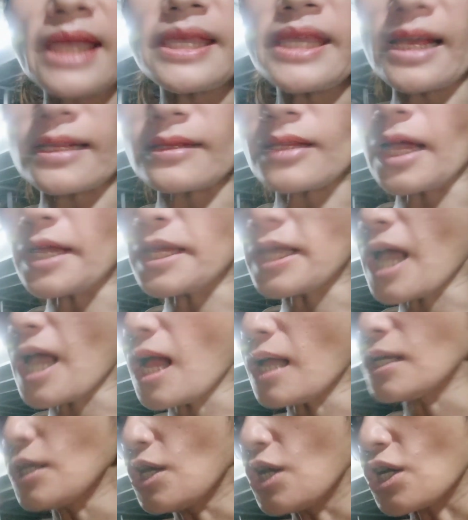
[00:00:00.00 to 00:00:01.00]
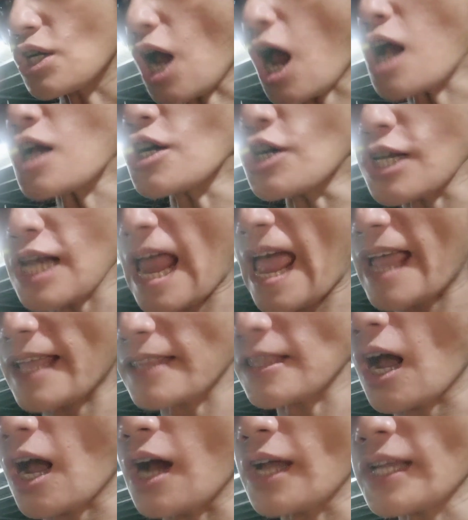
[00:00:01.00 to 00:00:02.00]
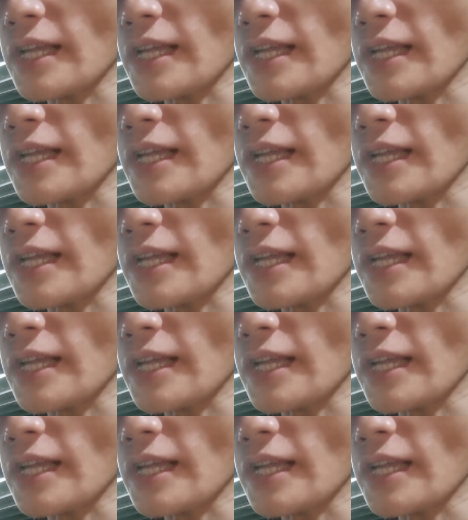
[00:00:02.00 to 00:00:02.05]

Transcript: ty á có người lạ tới các